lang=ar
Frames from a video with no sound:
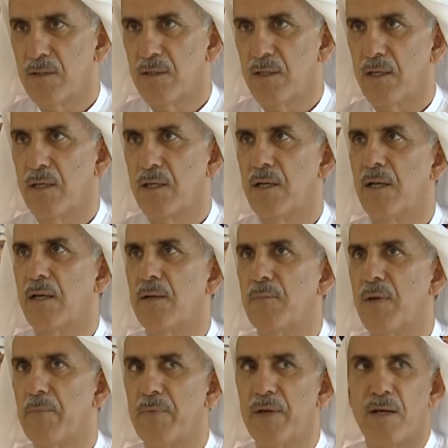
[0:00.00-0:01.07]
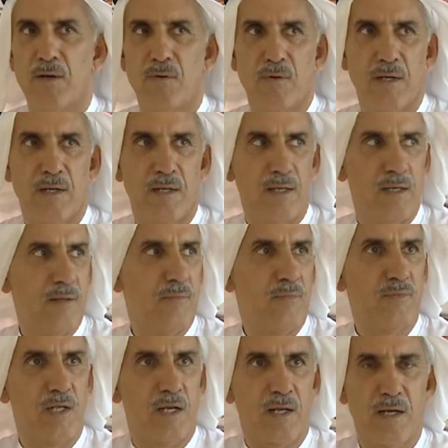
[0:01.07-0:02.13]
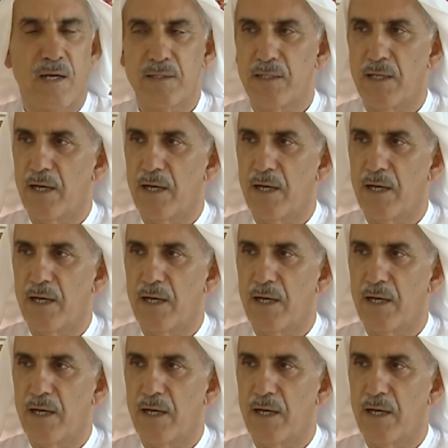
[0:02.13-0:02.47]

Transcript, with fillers: المبنى والممتلكات